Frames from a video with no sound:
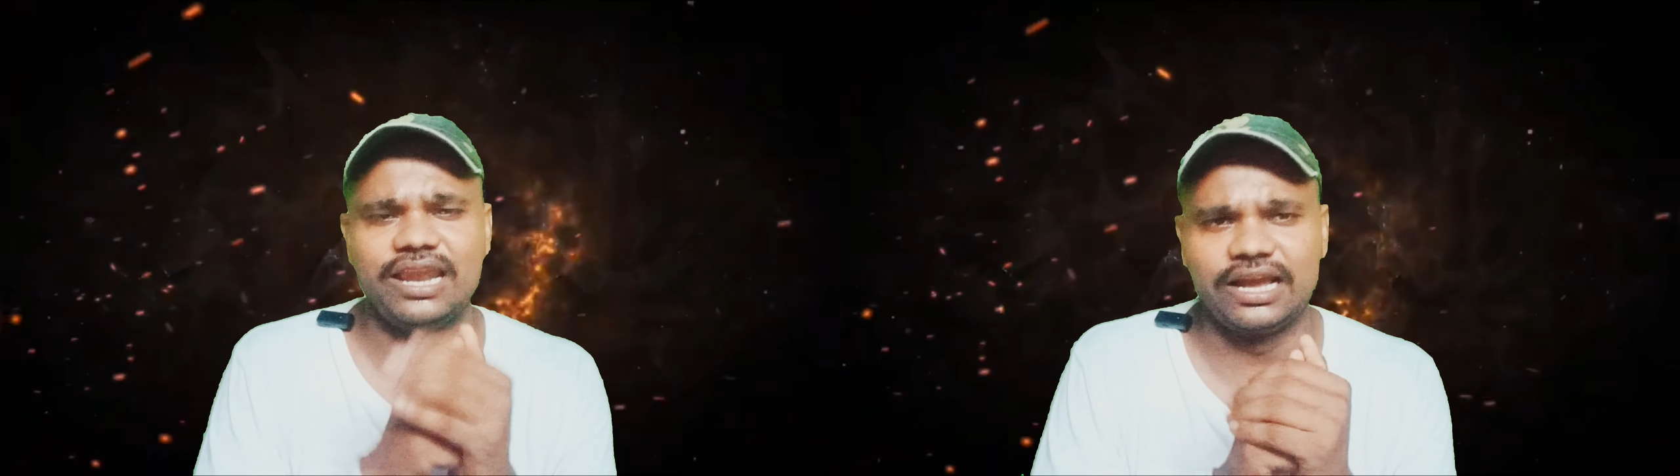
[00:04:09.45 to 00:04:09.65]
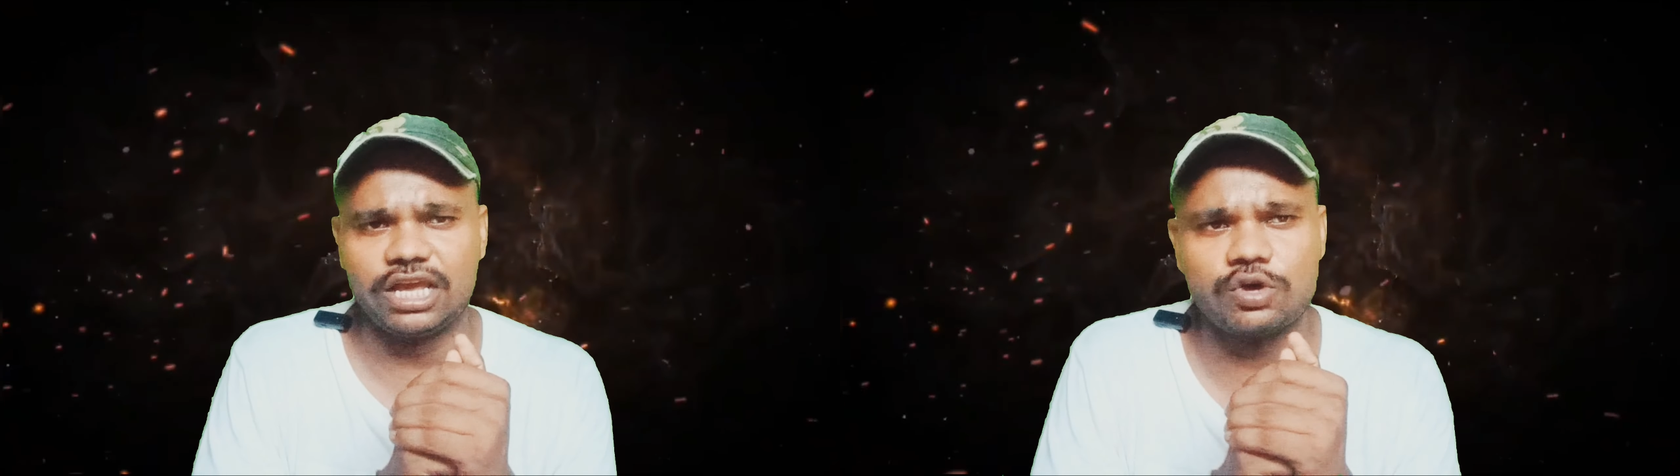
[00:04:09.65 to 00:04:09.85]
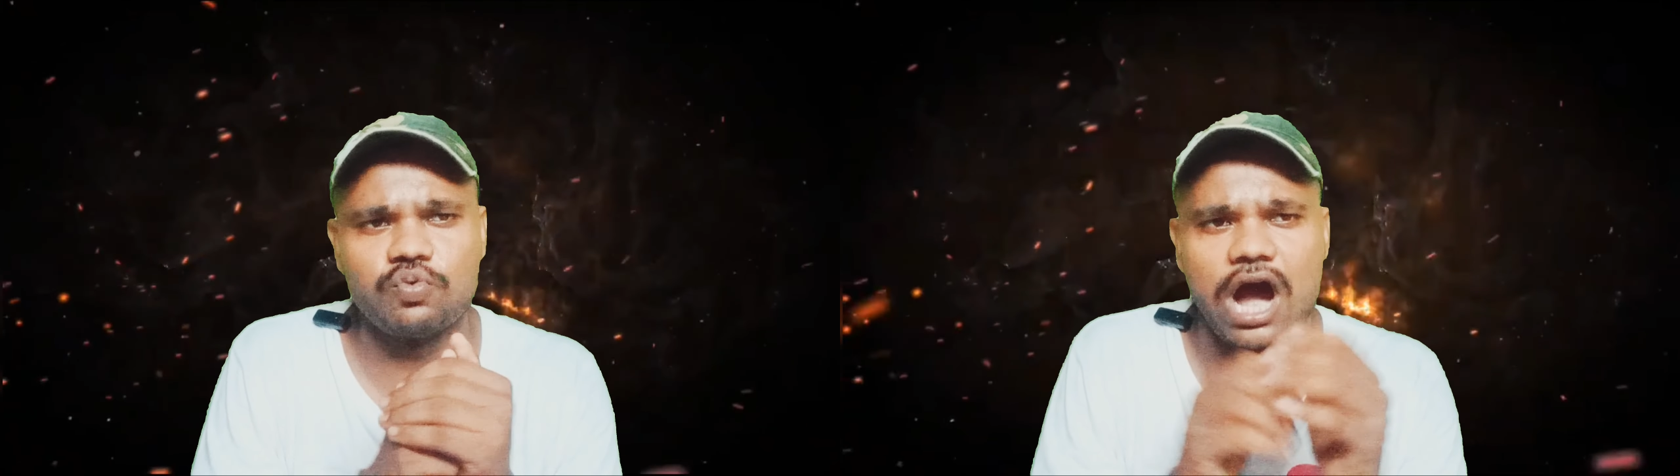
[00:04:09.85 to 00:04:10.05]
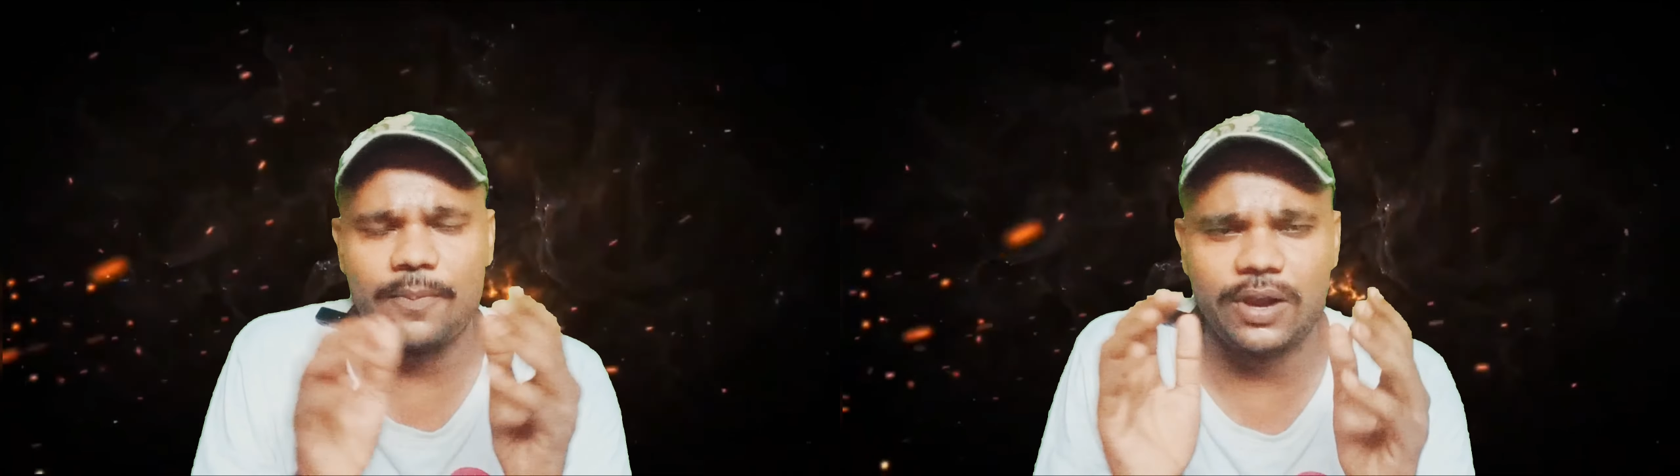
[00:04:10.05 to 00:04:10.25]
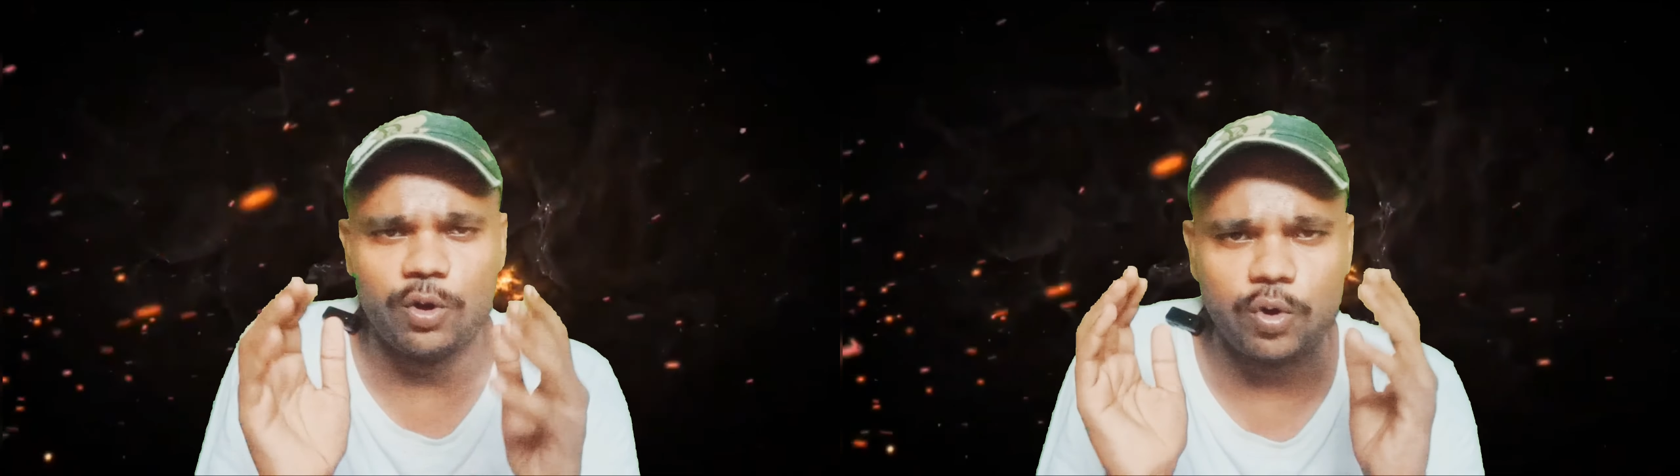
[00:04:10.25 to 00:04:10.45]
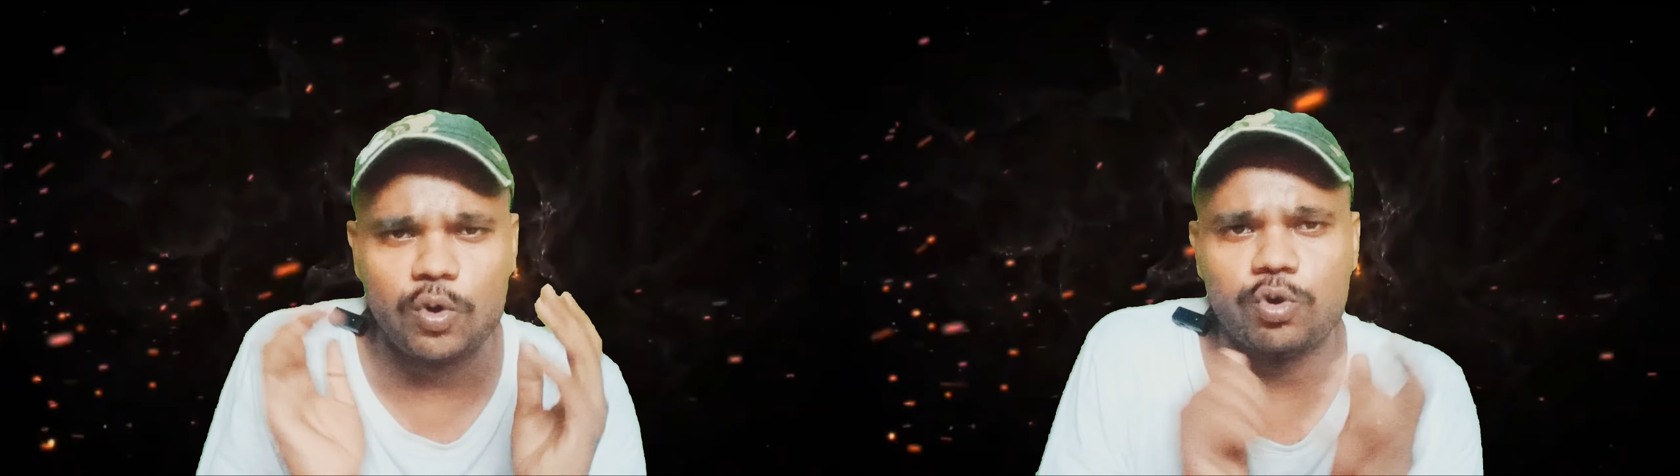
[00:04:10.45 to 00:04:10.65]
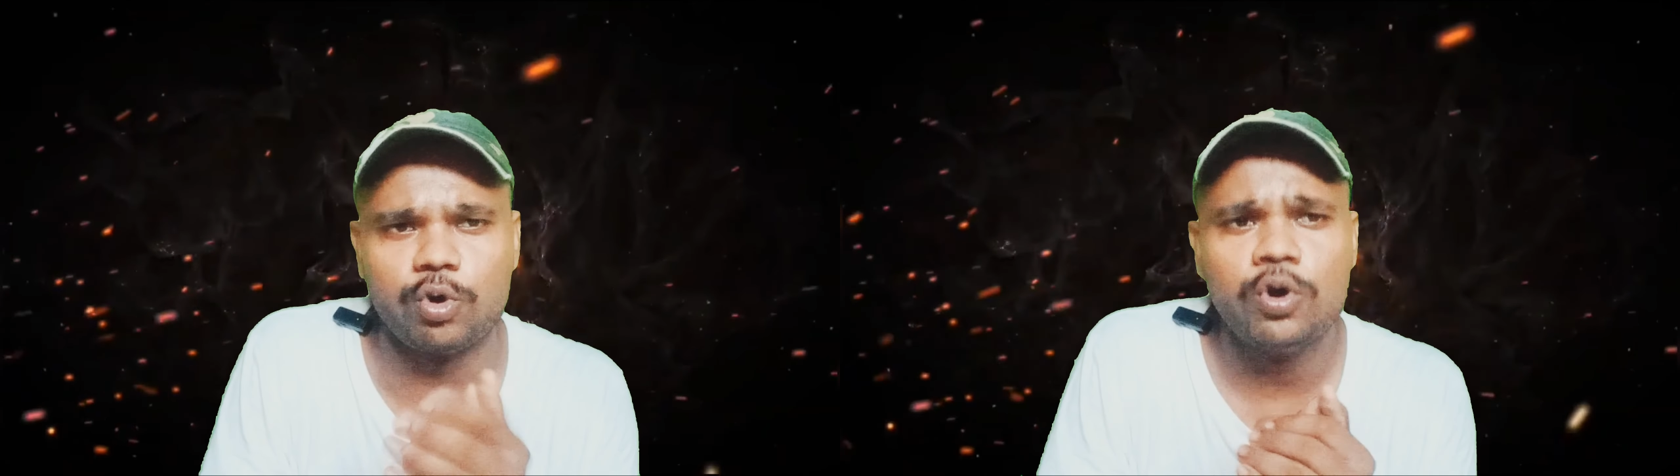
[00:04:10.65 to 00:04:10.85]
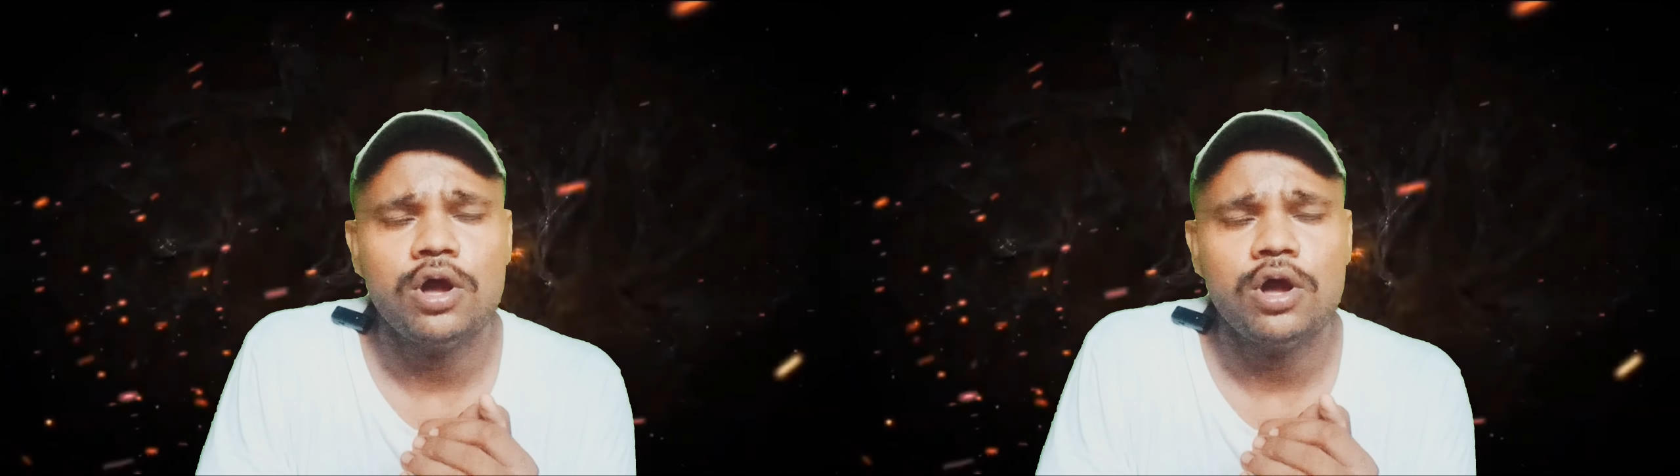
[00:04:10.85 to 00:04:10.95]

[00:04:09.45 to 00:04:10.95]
लगी तो वहां पे लोगों को